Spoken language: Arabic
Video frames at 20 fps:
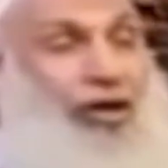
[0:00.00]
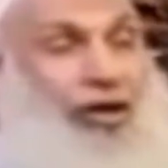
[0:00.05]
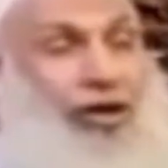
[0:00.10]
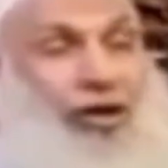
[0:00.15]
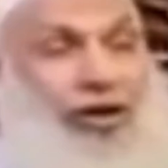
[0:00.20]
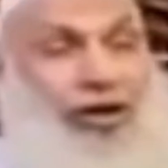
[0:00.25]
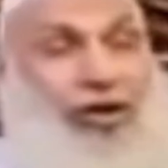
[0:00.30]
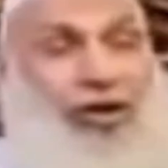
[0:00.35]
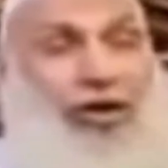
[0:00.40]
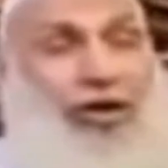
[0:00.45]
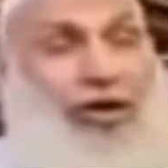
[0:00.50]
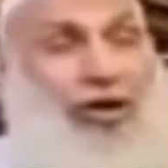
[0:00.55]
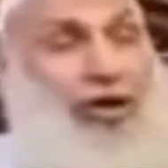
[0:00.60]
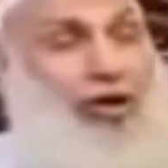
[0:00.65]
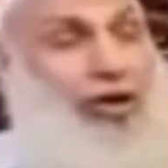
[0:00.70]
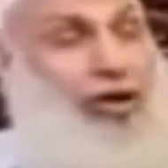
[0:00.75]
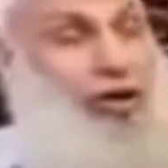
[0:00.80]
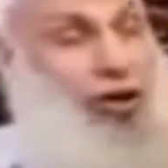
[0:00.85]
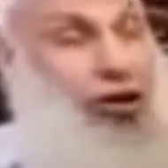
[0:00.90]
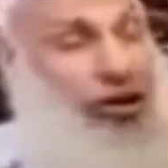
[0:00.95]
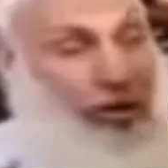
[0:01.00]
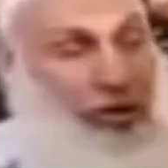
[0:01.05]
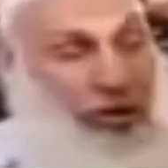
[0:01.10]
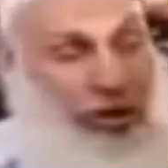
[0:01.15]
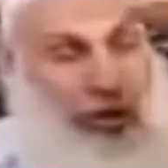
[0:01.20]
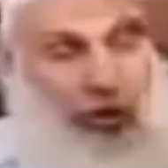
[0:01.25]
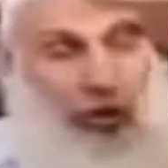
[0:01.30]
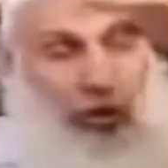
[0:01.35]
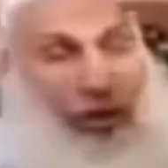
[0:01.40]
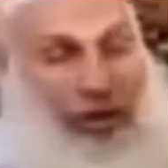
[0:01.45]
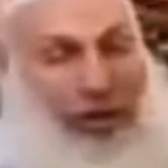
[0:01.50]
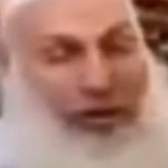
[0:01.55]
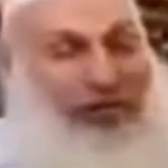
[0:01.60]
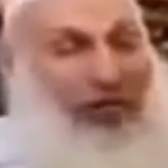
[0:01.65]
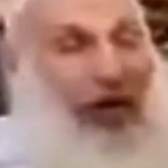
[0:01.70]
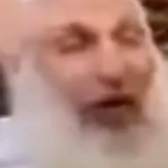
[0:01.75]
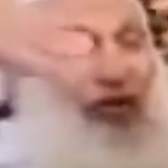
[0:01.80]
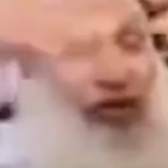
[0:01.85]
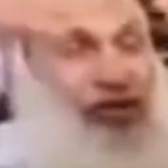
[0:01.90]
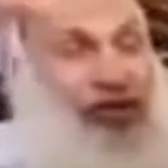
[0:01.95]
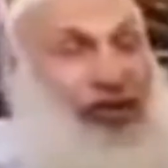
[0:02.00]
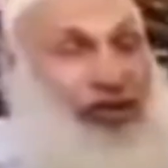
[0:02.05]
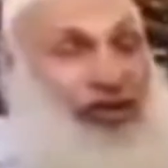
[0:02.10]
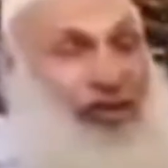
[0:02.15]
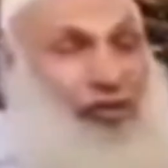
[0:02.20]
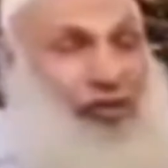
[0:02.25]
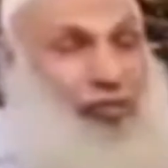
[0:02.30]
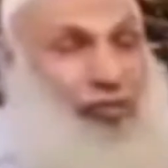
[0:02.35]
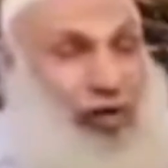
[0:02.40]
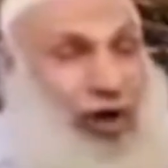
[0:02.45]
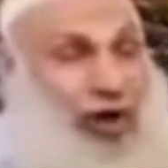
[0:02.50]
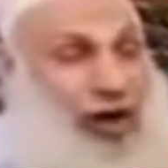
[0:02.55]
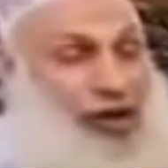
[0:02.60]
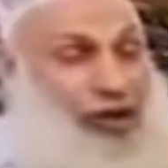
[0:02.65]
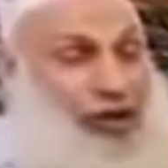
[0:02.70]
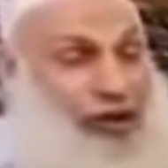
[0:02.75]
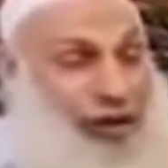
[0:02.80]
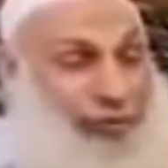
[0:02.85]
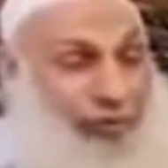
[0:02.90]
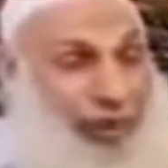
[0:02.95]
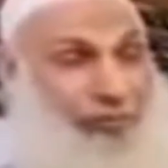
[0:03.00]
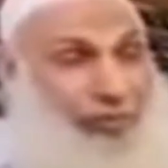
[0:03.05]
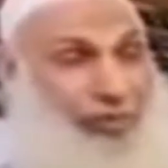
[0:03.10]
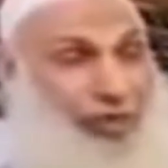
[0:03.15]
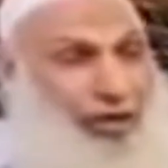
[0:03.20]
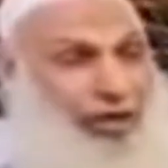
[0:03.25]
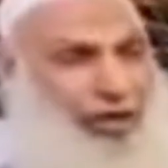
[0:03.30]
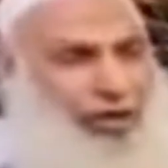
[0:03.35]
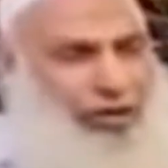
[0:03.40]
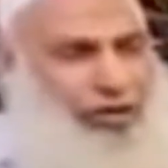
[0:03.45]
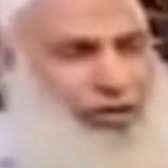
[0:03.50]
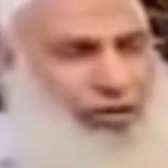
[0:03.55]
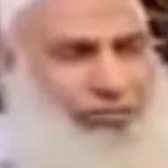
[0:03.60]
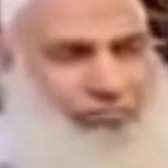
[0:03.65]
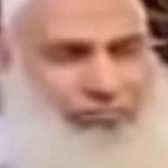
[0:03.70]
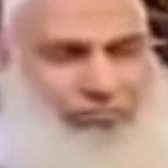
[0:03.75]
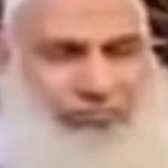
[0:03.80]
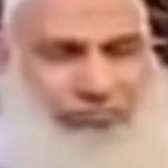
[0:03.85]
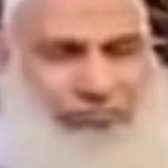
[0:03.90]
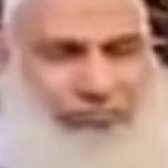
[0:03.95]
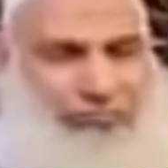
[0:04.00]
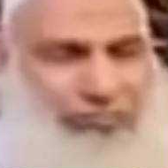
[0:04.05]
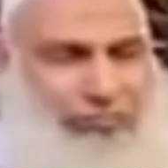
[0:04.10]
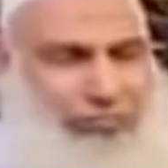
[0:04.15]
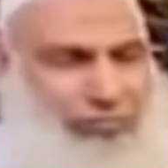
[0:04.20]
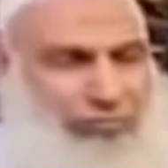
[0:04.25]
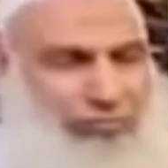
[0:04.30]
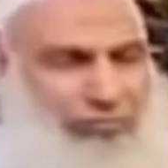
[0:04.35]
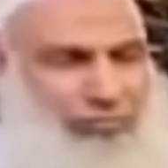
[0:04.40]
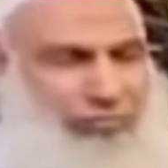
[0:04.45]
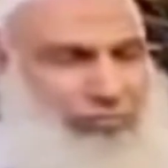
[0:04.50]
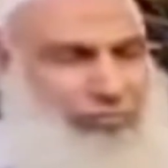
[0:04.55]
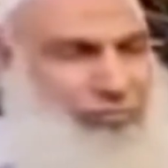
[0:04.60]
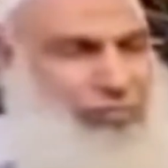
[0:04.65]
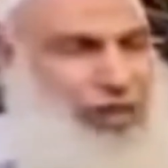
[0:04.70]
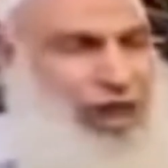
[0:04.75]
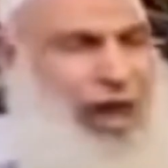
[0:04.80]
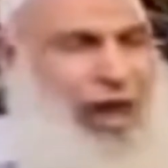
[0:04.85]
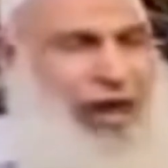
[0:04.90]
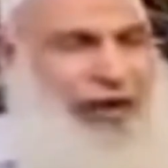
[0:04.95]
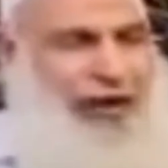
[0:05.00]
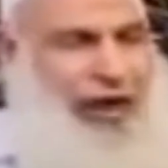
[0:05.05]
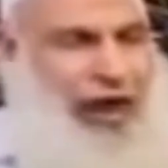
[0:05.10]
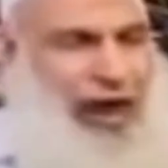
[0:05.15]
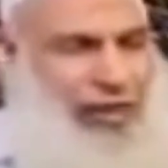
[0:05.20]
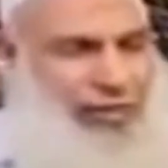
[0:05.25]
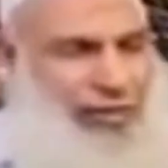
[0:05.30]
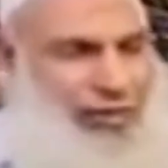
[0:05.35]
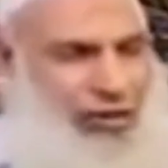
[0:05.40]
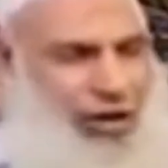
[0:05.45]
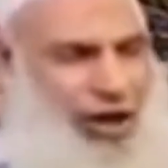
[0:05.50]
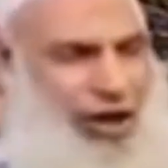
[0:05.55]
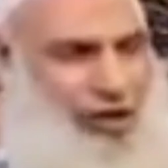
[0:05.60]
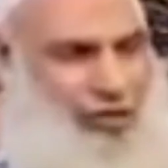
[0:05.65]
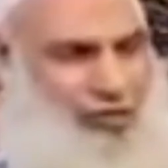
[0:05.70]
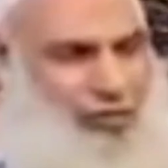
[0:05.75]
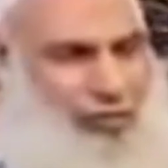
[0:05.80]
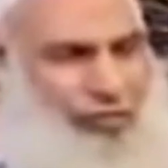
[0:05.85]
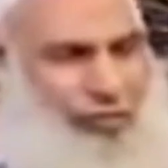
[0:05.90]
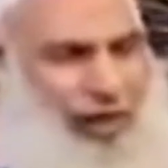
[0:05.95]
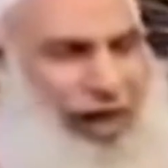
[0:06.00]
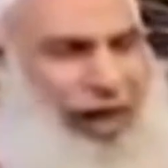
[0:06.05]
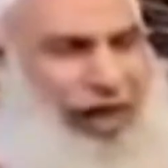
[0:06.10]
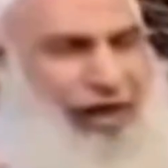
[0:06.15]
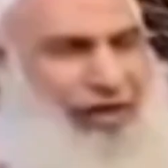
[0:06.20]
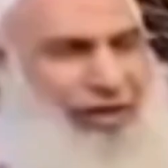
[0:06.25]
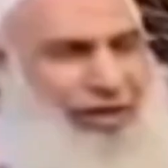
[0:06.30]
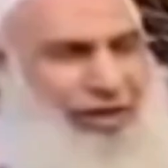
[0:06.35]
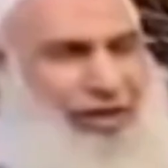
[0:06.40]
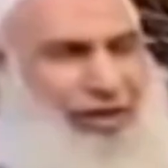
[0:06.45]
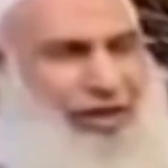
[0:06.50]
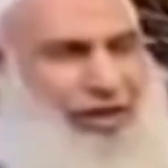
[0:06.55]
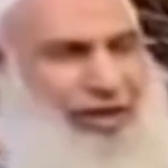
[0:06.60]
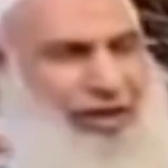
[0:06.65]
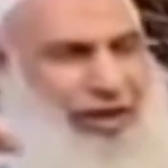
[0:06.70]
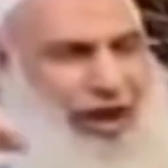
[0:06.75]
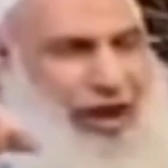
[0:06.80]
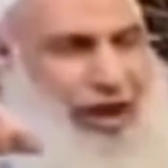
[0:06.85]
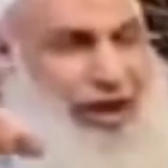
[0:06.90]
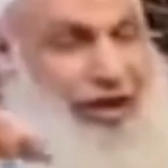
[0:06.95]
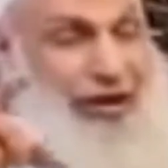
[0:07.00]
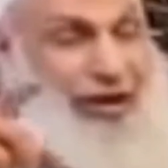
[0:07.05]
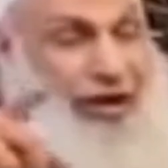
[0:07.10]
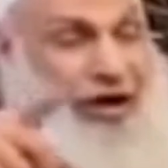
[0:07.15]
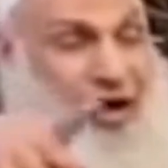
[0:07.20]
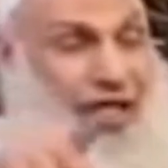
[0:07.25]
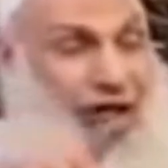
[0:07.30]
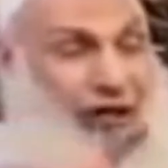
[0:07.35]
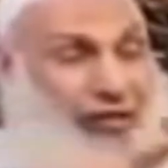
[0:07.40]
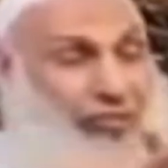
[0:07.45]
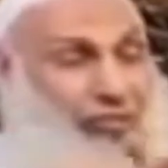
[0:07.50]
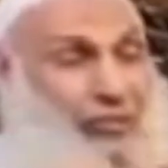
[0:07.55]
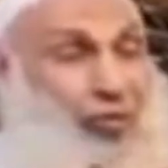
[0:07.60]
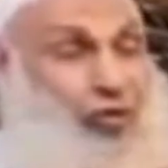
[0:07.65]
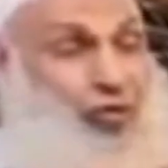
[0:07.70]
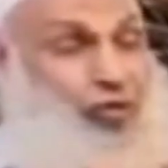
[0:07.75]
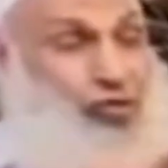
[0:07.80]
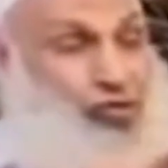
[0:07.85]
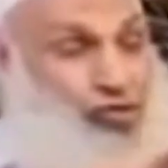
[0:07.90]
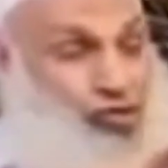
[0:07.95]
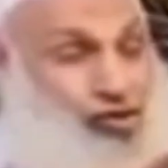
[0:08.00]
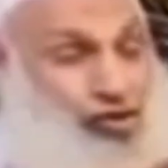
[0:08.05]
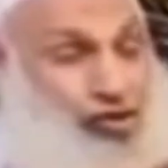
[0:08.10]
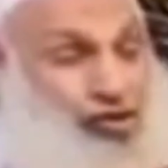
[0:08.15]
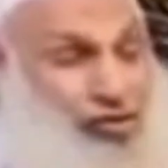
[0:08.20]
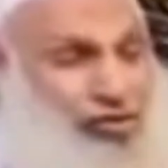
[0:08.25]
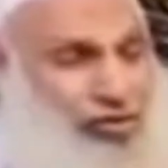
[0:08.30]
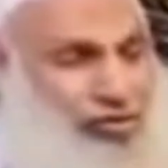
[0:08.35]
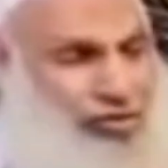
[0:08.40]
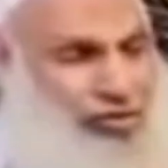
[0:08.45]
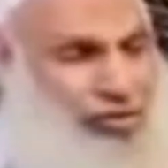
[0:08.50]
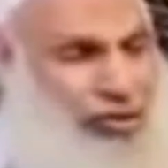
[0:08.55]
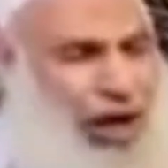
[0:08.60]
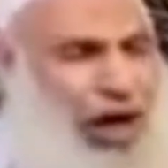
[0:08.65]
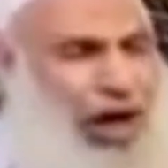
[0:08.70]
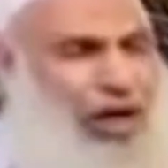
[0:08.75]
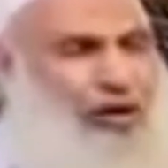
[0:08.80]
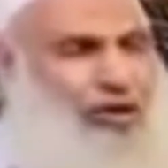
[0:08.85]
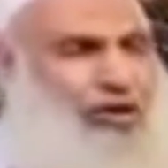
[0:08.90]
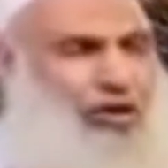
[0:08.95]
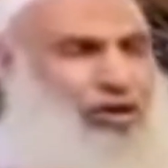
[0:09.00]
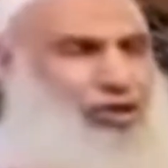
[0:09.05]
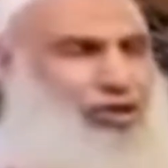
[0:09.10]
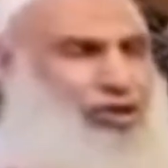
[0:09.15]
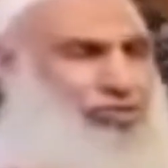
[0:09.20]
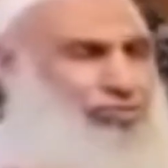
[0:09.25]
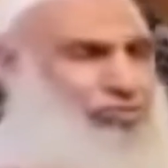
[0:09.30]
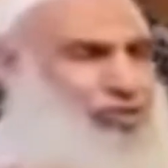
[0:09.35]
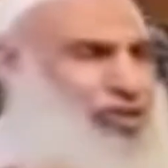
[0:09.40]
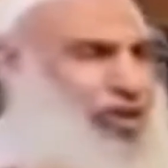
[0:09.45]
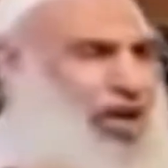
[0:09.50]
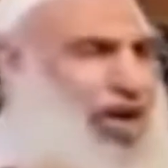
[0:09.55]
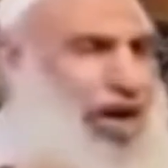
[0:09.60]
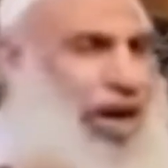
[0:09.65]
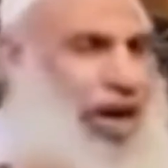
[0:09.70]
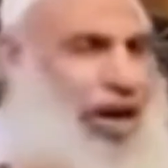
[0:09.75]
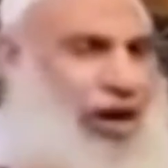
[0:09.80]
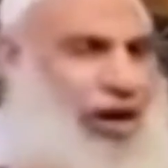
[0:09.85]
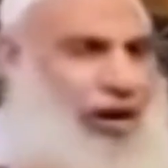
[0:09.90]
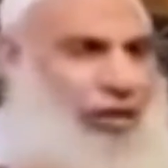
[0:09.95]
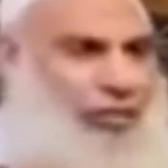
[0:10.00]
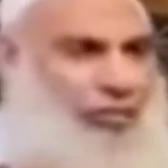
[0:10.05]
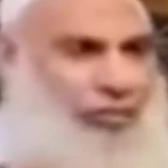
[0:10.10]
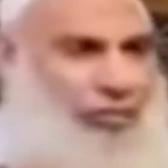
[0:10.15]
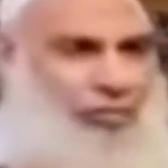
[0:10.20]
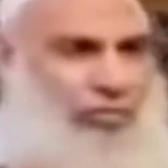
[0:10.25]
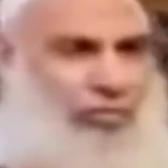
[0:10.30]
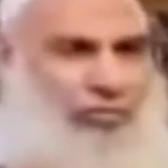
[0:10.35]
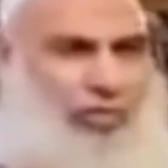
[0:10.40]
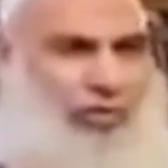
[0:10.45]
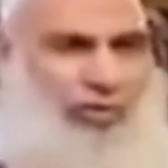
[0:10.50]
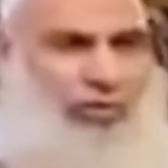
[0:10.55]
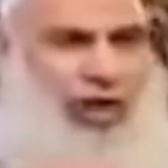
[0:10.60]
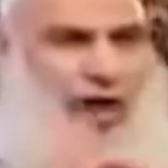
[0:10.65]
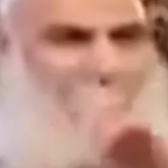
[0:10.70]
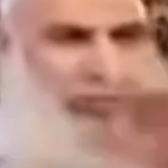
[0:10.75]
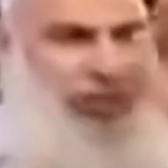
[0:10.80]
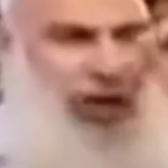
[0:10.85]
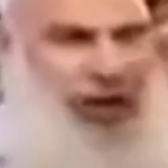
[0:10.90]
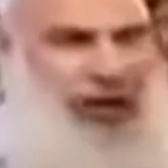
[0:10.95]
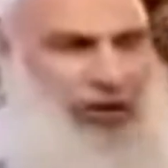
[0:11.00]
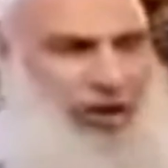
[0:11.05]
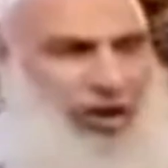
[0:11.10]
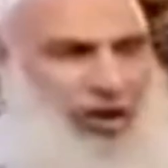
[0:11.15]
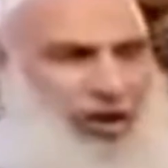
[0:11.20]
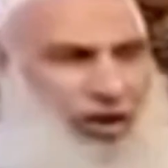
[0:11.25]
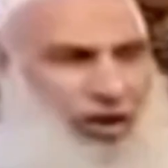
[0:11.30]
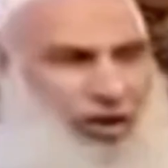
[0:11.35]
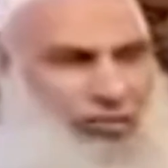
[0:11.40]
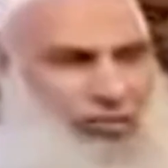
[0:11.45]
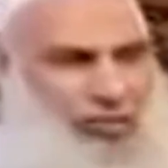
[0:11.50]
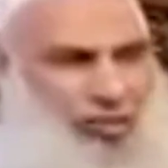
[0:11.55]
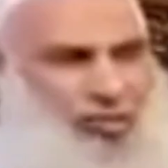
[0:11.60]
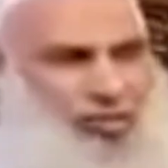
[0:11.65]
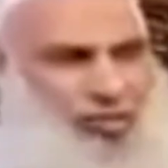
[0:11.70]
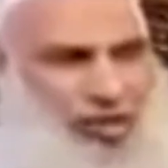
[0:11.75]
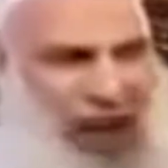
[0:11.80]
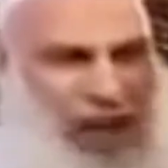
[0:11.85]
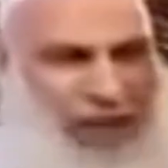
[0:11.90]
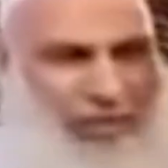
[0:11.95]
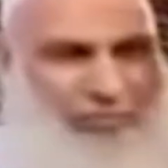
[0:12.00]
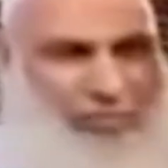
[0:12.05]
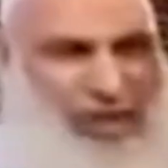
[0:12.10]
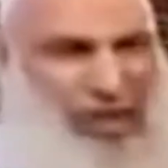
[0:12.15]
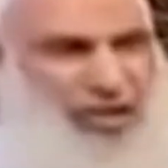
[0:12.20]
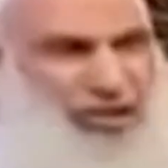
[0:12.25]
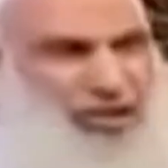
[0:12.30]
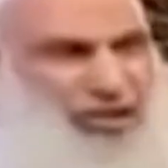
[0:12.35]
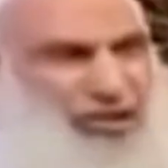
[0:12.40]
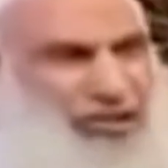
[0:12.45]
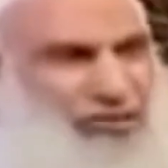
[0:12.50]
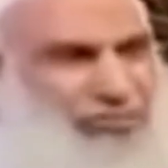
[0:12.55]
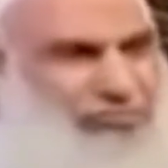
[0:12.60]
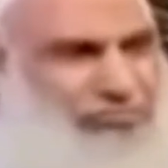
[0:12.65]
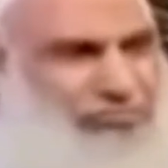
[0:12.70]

آه، آه، الفرش ورا الشبابيك يعني انا رايت بعيني البرص قد التمساح والله ما يقل البورصة عن متر